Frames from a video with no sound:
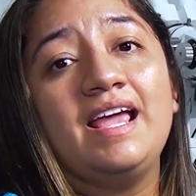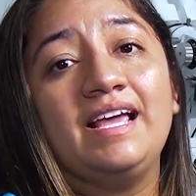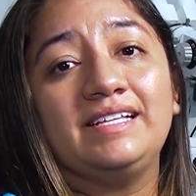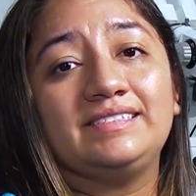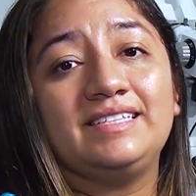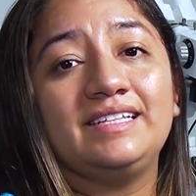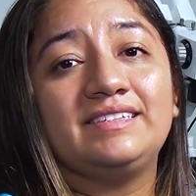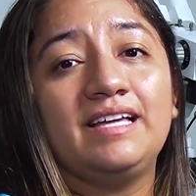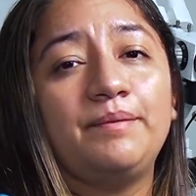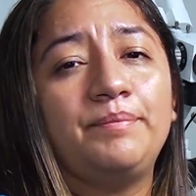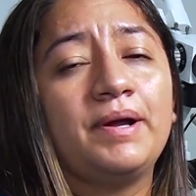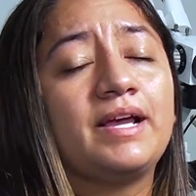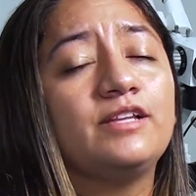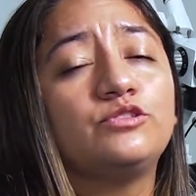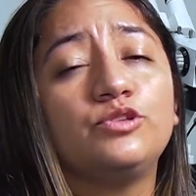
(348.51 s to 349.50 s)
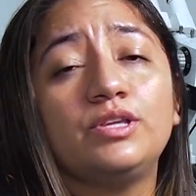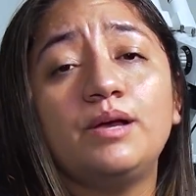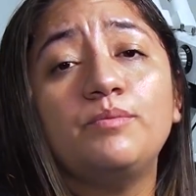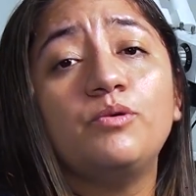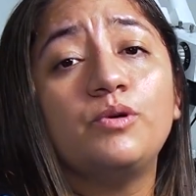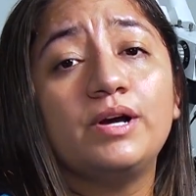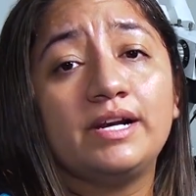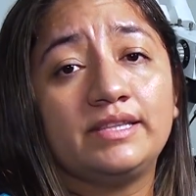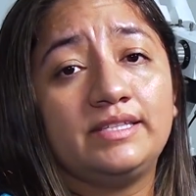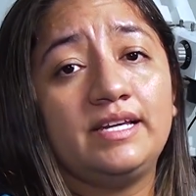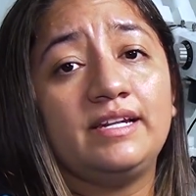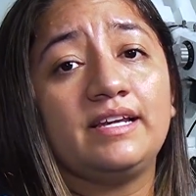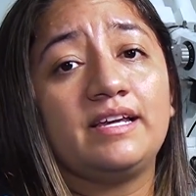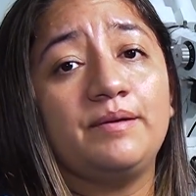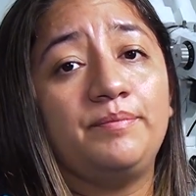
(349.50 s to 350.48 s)
esta etapa que toda mujer
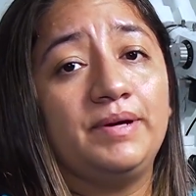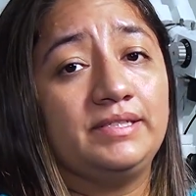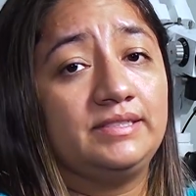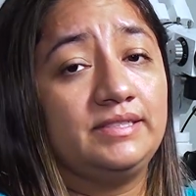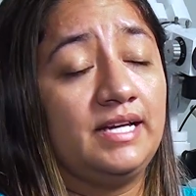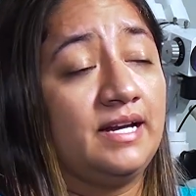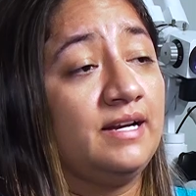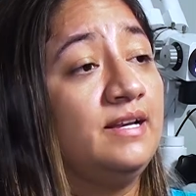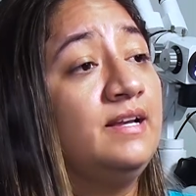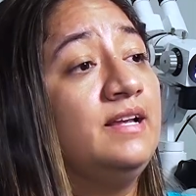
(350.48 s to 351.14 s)
tiene que pasar,